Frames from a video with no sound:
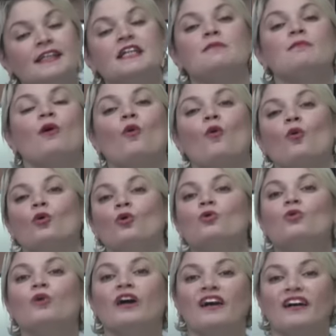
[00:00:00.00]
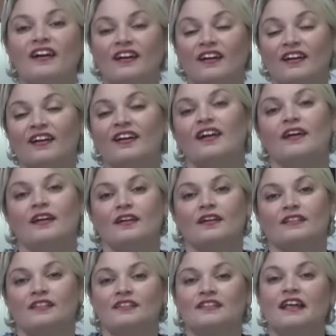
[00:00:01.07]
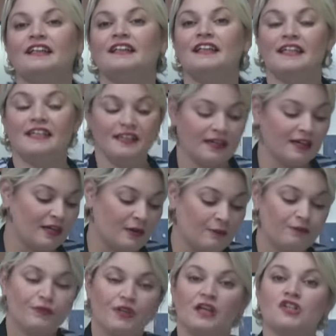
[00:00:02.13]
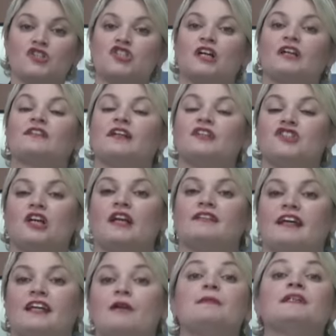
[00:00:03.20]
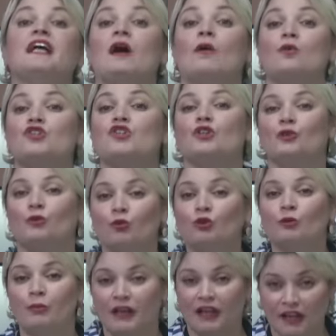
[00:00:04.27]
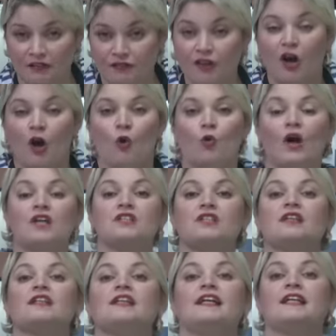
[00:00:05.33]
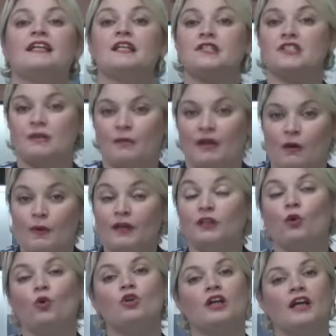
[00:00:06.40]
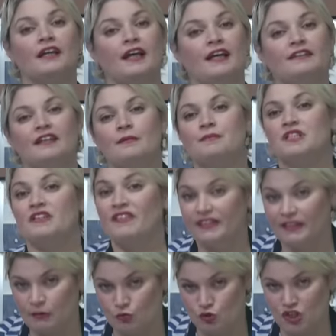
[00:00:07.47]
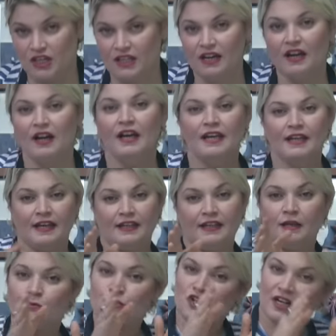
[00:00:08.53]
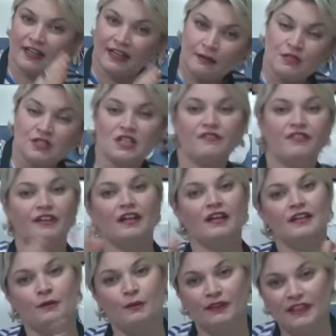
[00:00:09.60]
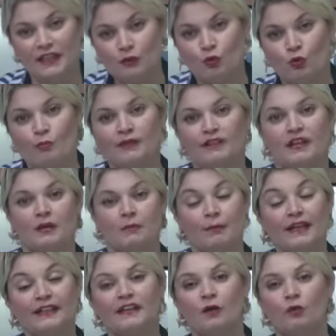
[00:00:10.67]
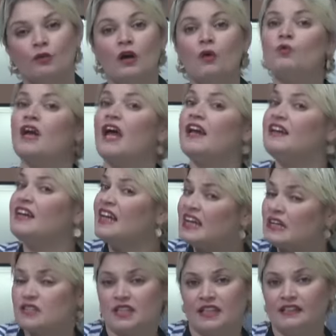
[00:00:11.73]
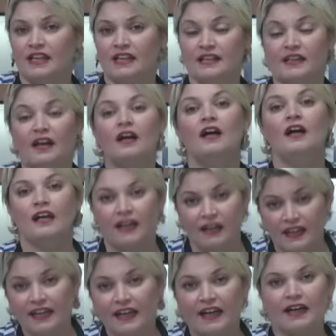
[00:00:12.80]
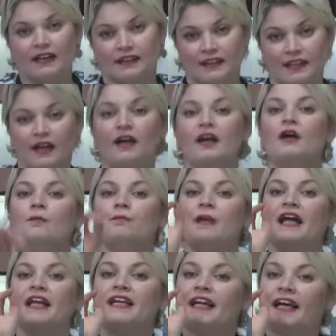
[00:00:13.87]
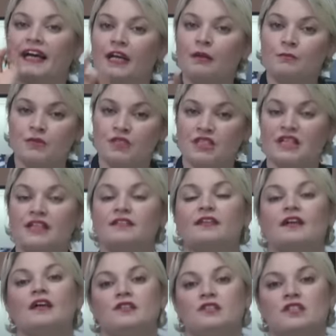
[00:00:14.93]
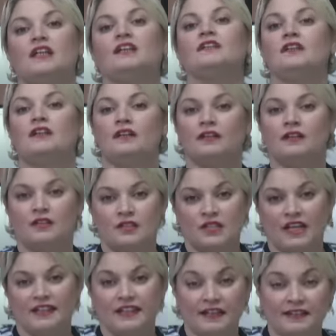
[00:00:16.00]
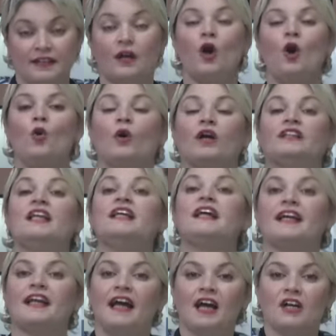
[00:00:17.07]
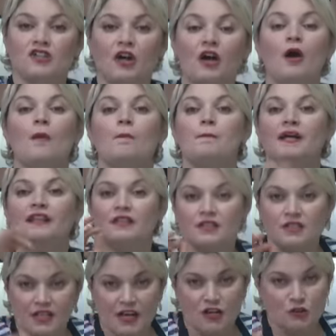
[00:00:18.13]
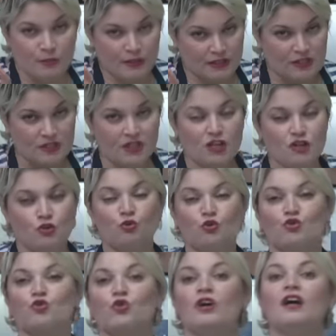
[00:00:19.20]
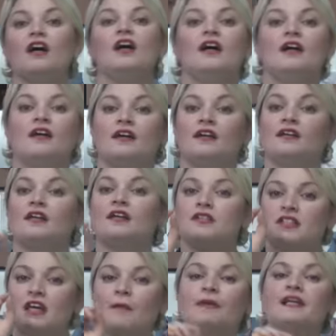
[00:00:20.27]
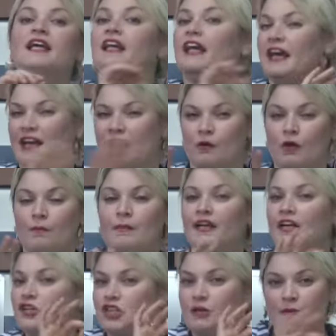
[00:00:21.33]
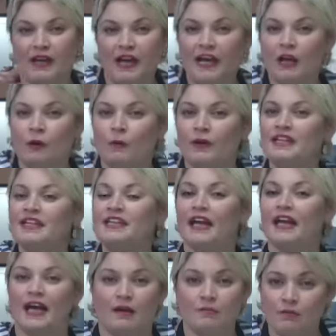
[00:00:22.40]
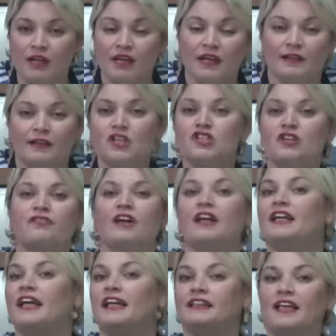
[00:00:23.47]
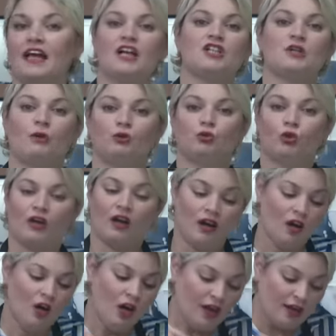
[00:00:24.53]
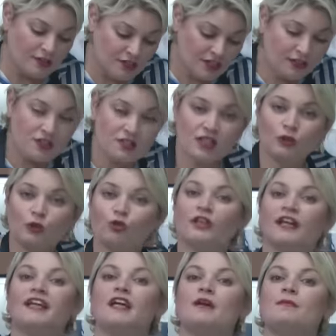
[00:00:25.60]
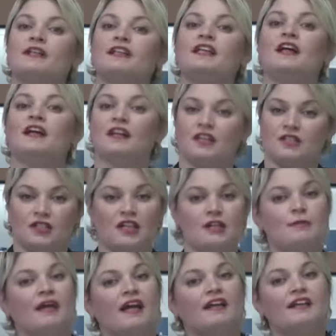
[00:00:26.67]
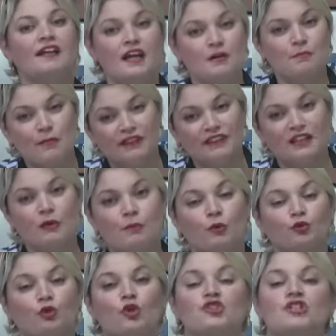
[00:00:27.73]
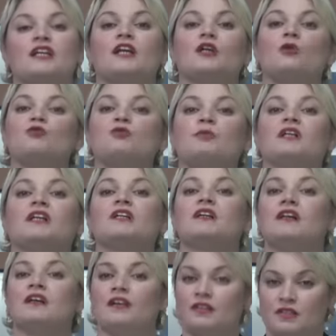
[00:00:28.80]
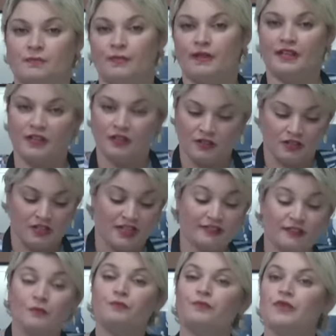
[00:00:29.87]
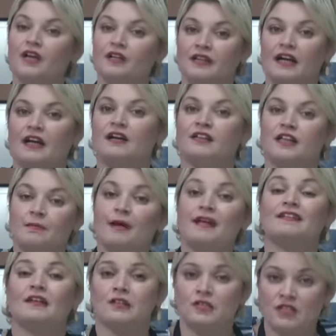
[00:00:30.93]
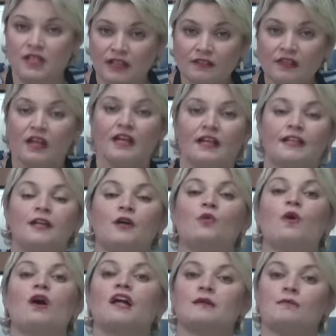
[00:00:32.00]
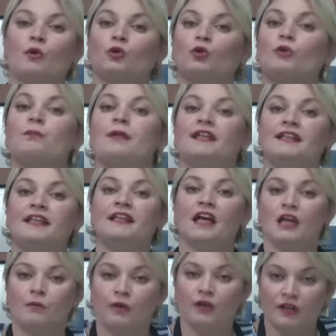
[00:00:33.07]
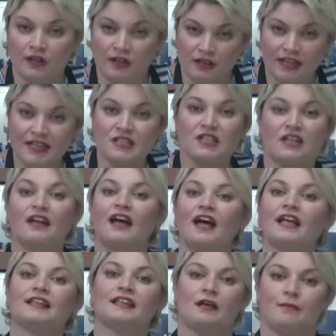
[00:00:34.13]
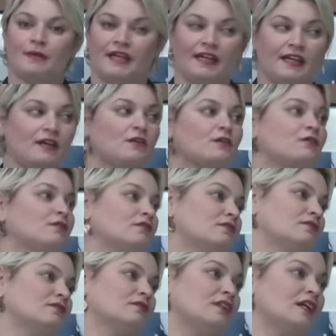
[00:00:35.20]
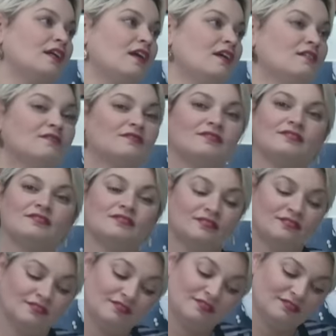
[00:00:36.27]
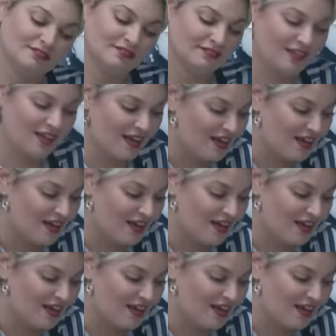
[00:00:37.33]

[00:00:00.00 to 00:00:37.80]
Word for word: كما نقولوا آه، آه، تتخلي آه، الشعر الشعره تاعنا ما تعاودش تنوض بالخف وخاصه يعني السمروات يقول لك احنا عندنا بزاف هذه المشكله يعني مشعرين بزاف على اللي وحده اللي تكون مثلا بيضاء ولا وكاين العكس كذلك خليقه هاديه ما عليك غير بزيت السعد سيدتي وكذلك كاينه حاجه ما تنسايش ما تنسايش توجور euh, استعملي الحلاوه ما كاش كيما الحلاوه ني كريم ني شفراني حتى حاجه واحده اخرى زيت الساعه قلت لك هي بديل الليزر كيما كاين بديل البوتوكس انا اليوم جبت لك آه، زيت تاع نبات السعد اللي هو كيما قلت لك بديل الليزر الطبيعي لا لا جميل جدا آه.